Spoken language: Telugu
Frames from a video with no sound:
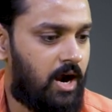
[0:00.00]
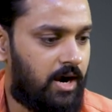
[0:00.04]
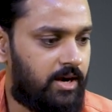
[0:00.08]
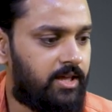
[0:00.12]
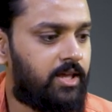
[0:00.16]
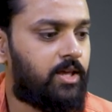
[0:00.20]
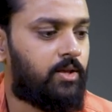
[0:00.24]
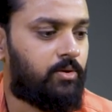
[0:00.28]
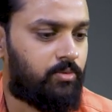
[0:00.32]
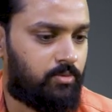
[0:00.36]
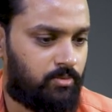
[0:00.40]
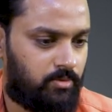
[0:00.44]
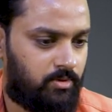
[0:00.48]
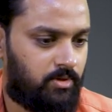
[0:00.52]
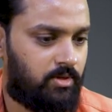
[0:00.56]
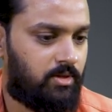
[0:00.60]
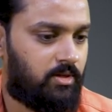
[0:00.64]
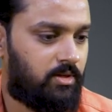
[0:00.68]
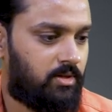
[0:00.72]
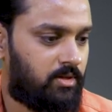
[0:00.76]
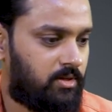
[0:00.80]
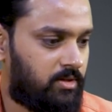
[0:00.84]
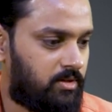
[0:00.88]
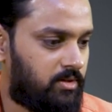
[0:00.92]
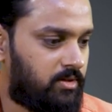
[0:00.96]
అడిగారు
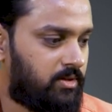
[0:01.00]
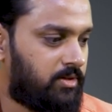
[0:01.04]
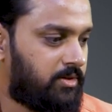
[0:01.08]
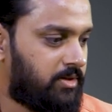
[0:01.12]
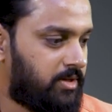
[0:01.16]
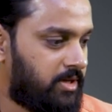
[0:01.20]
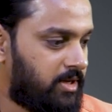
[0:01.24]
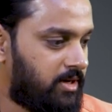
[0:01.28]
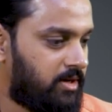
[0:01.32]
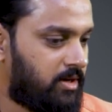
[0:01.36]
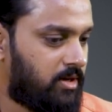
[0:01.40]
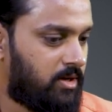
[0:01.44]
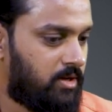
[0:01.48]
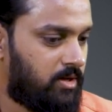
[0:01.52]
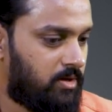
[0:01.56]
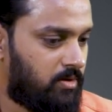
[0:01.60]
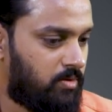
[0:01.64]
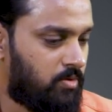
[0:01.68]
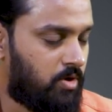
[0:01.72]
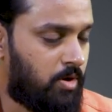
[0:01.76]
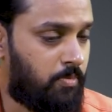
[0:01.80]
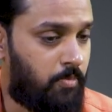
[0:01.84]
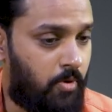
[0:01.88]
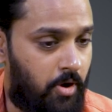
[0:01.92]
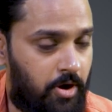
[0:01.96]
ఏంట్రా
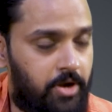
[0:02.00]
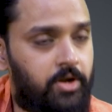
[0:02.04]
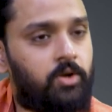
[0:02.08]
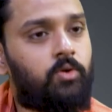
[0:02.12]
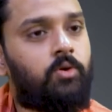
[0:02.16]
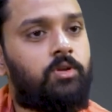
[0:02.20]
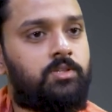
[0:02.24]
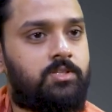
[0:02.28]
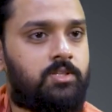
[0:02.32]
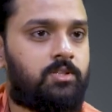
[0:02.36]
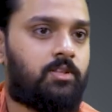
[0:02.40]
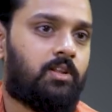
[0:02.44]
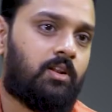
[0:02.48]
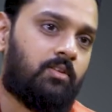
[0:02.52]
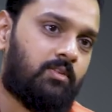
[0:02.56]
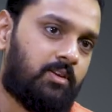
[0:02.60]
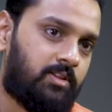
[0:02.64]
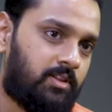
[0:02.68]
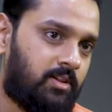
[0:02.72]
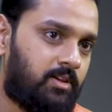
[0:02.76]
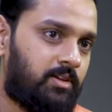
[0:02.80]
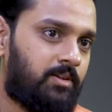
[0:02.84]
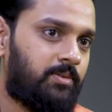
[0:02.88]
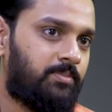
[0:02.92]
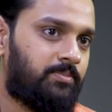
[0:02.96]
ఒక పాయింట్కి వచ్చిన
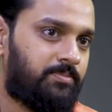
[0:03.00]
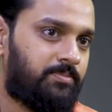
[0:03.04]
తర్వాత